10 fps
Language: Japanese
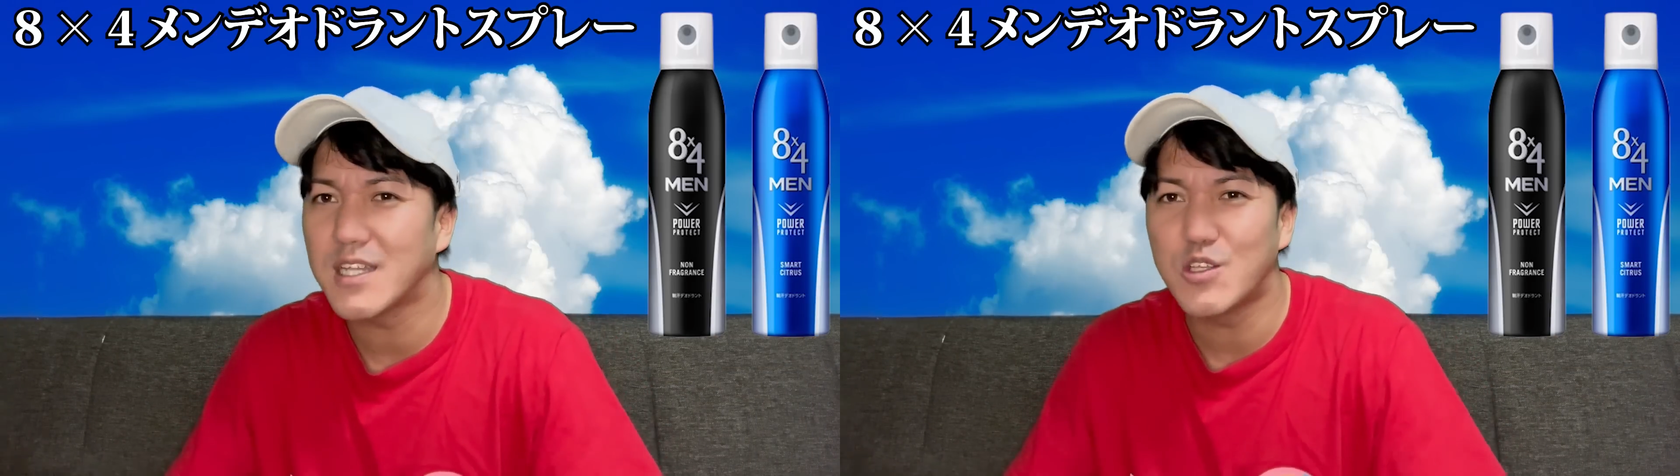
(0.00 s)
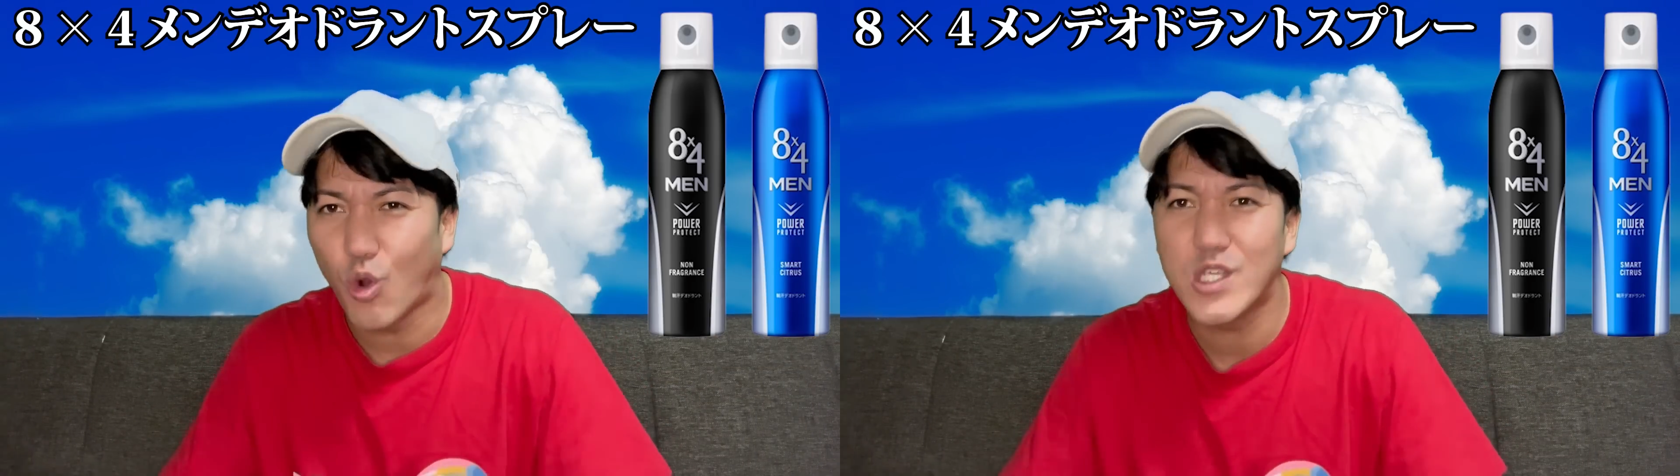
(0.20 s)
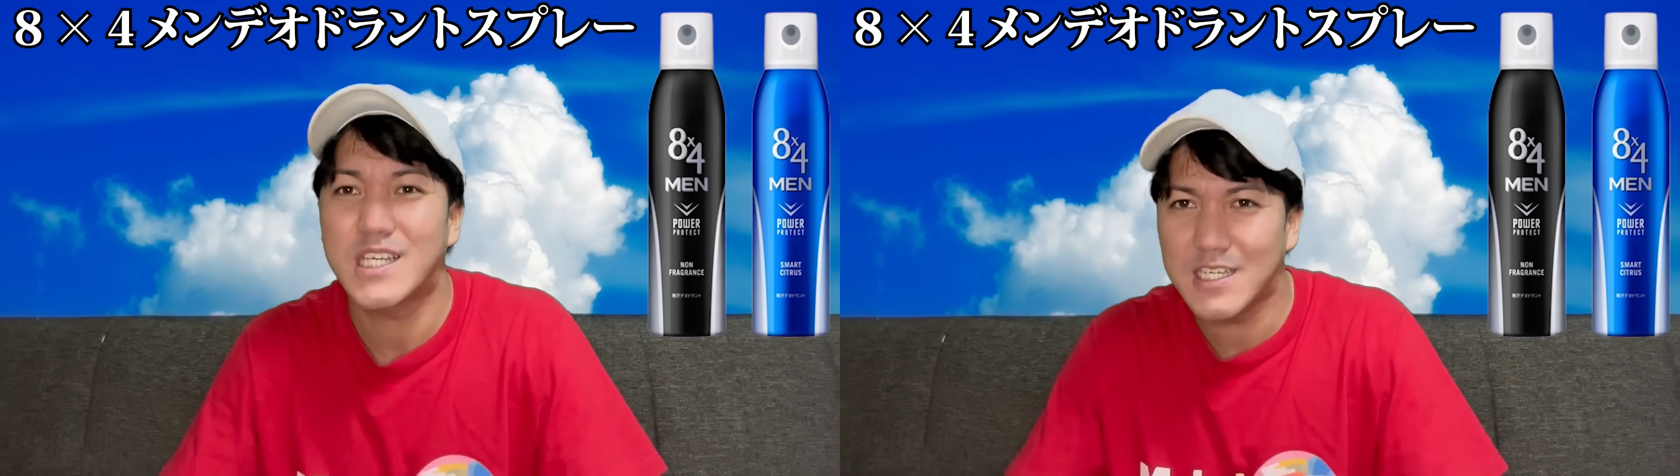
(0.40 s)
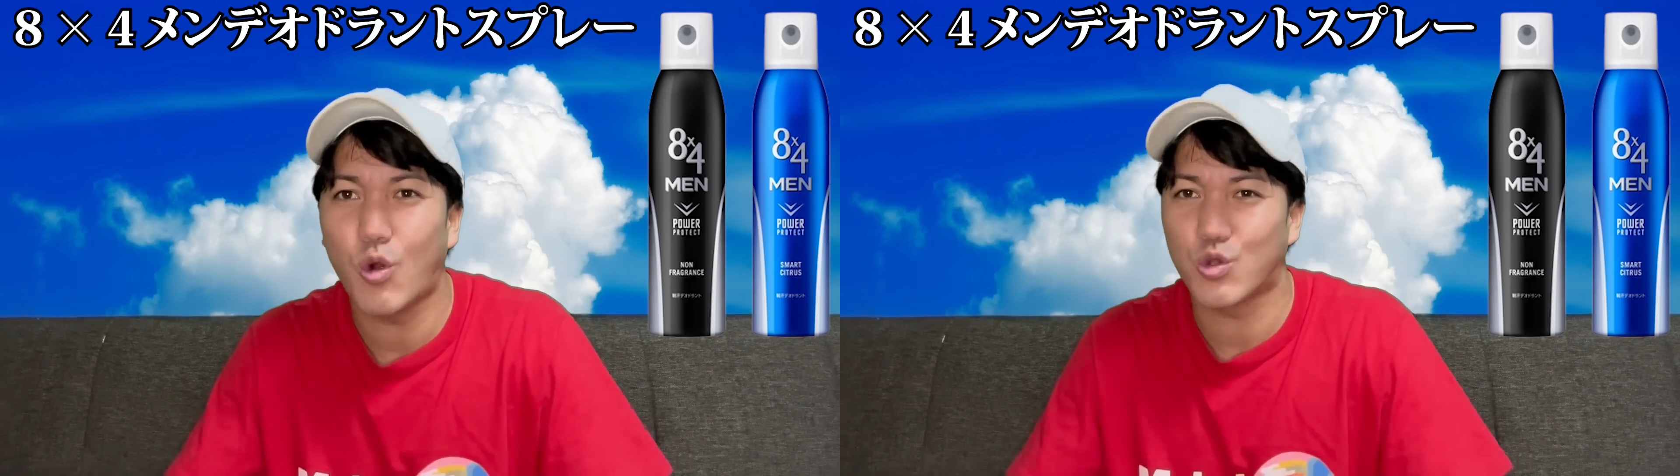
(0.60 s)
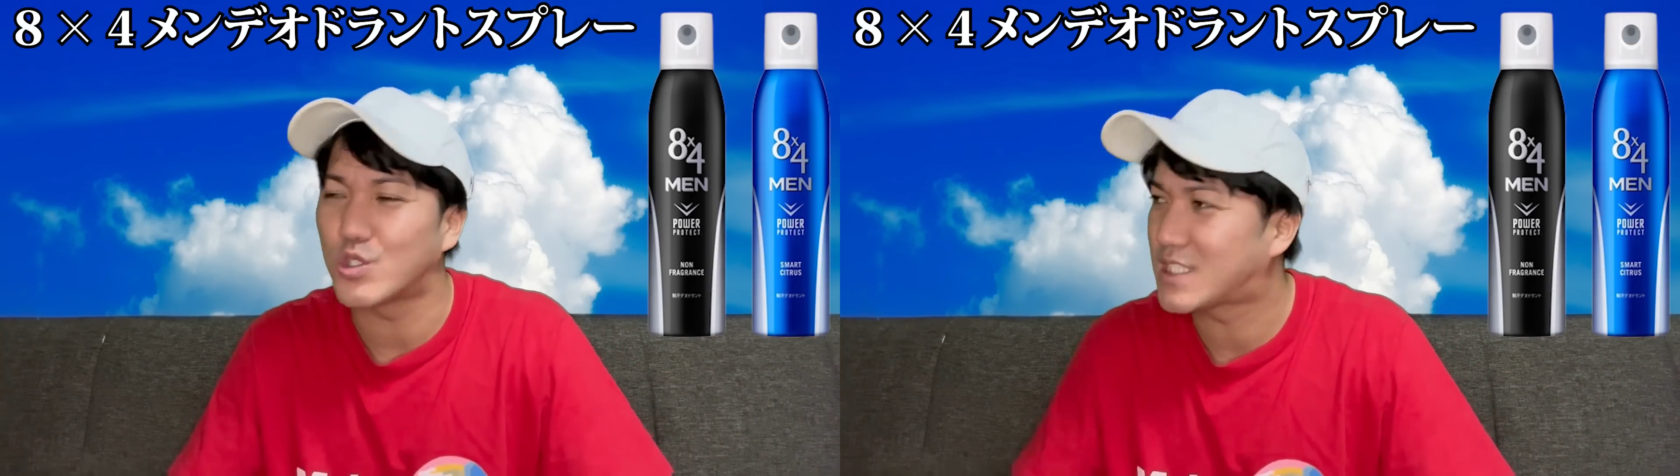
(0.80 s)
で乗り切
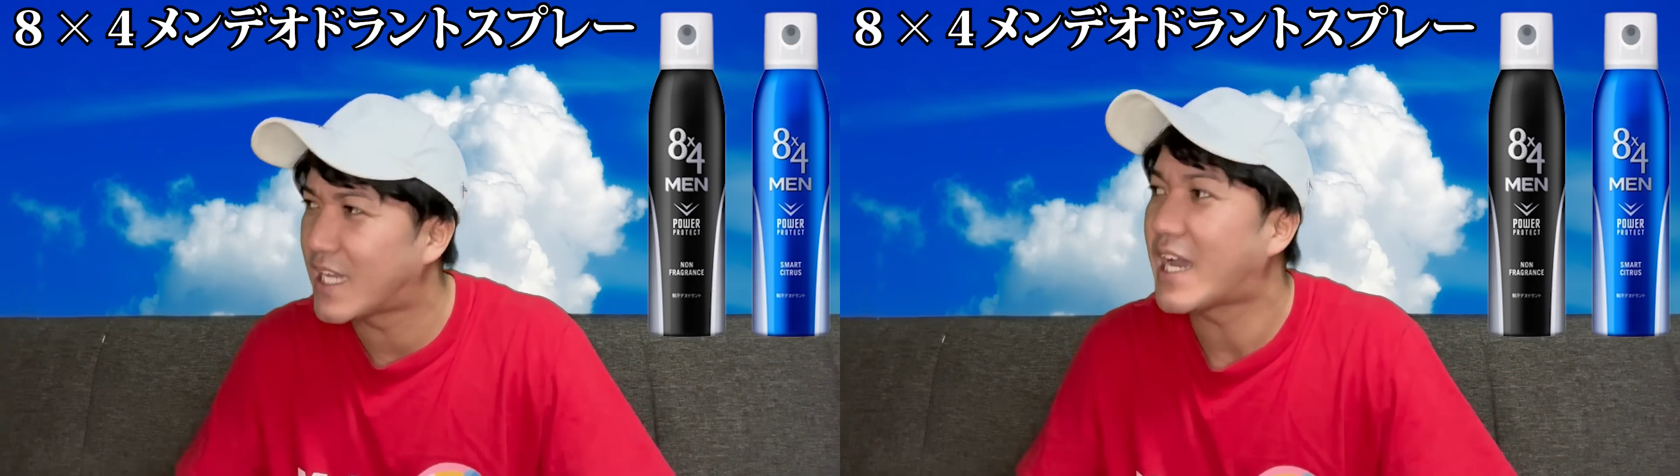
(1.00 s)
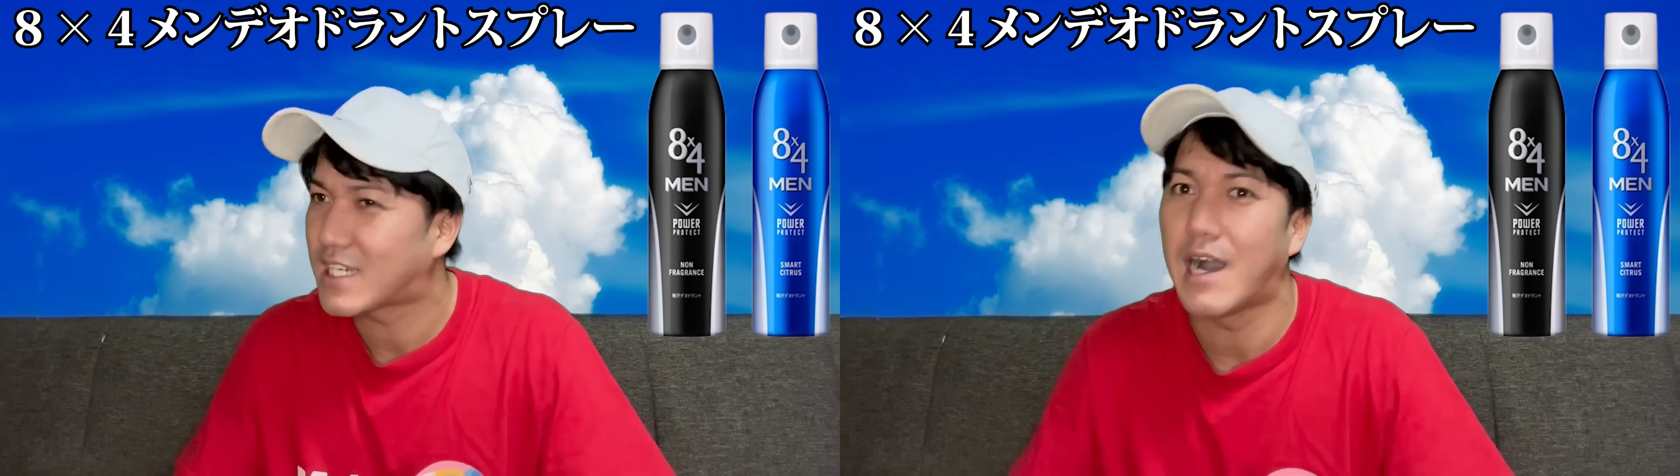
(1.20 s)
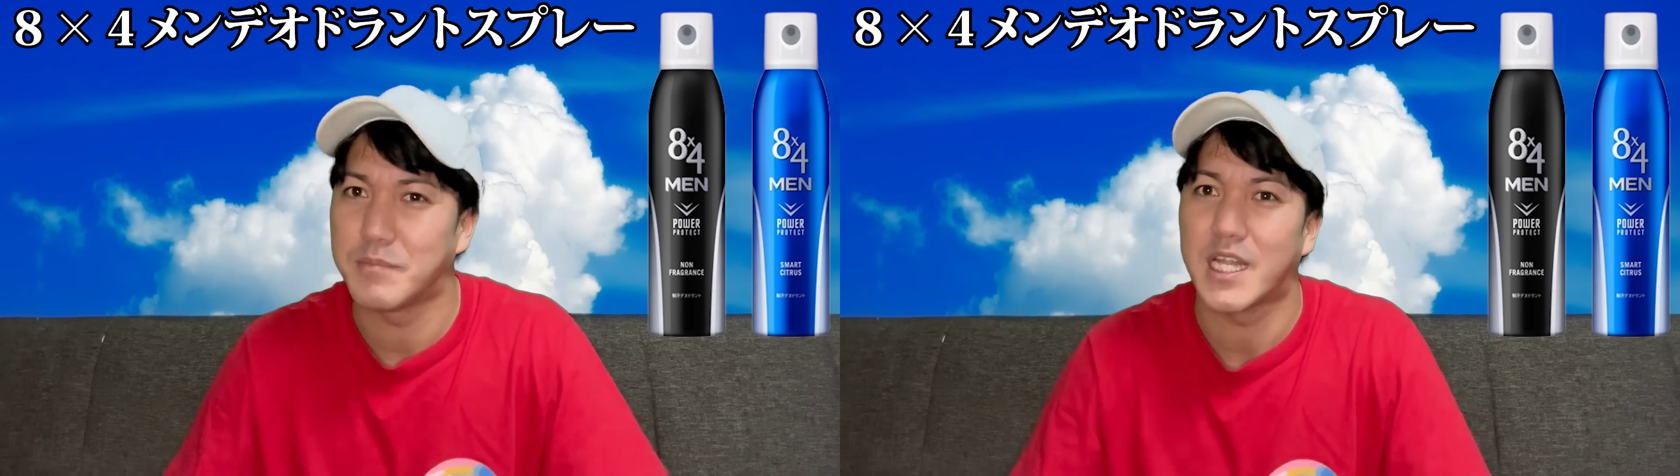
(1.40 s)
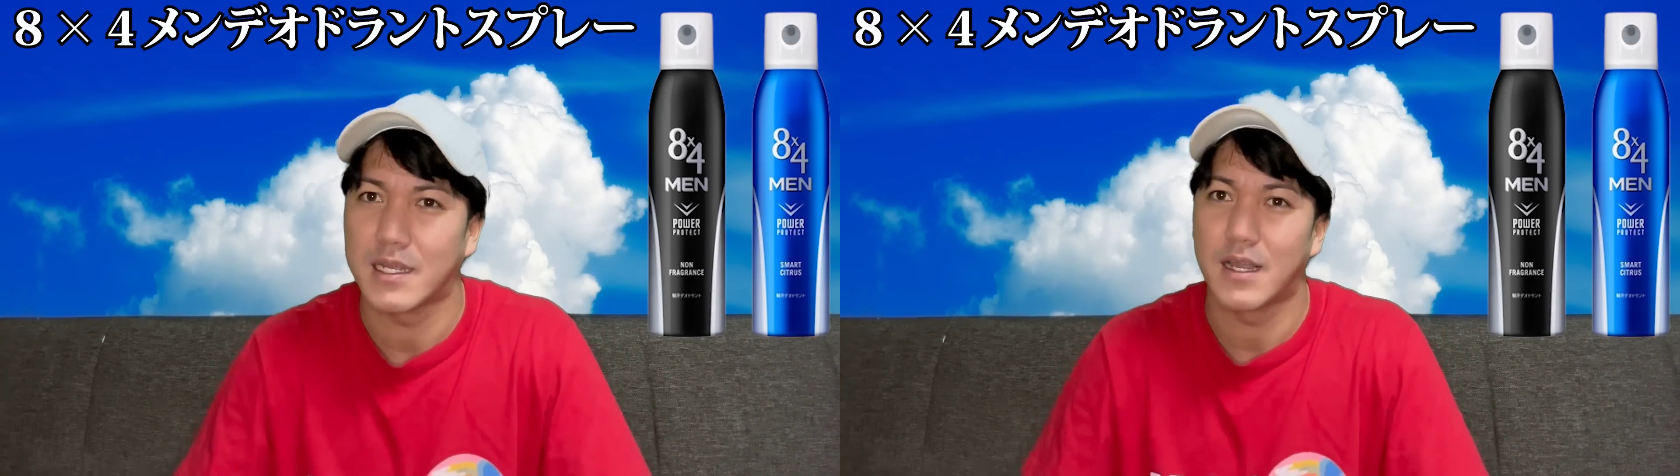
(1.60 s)
ろうとしてないかみたい